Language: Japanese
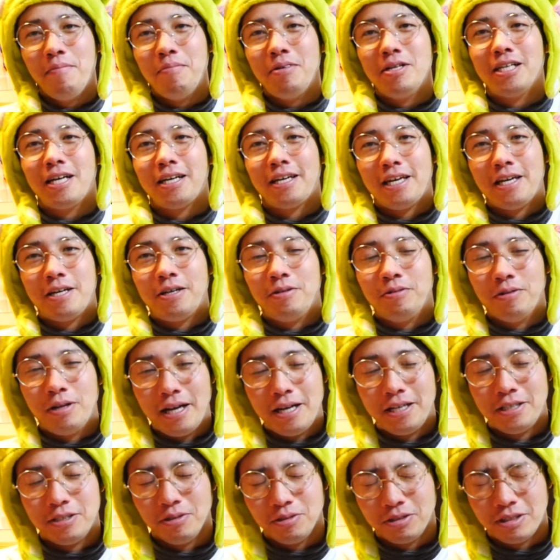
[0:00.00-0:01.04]
三崎
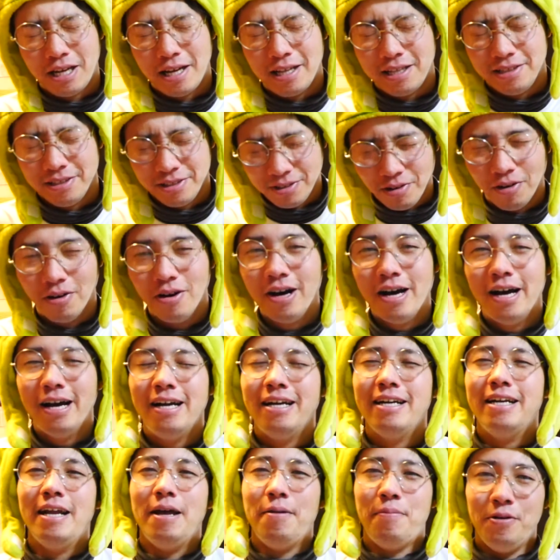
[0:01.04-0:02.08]
クレヒト店の
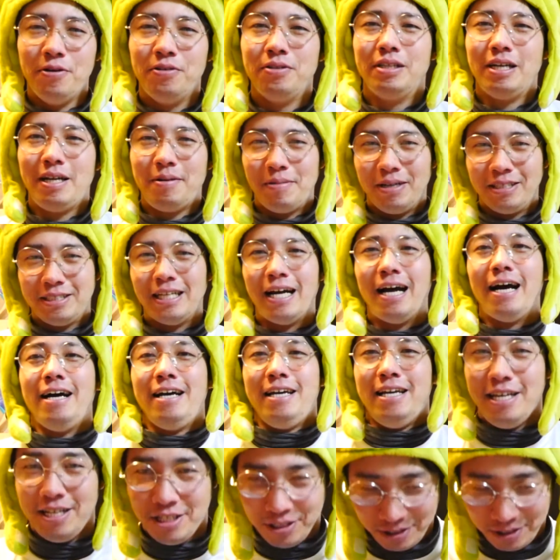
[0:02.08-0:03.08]
レビューになりました以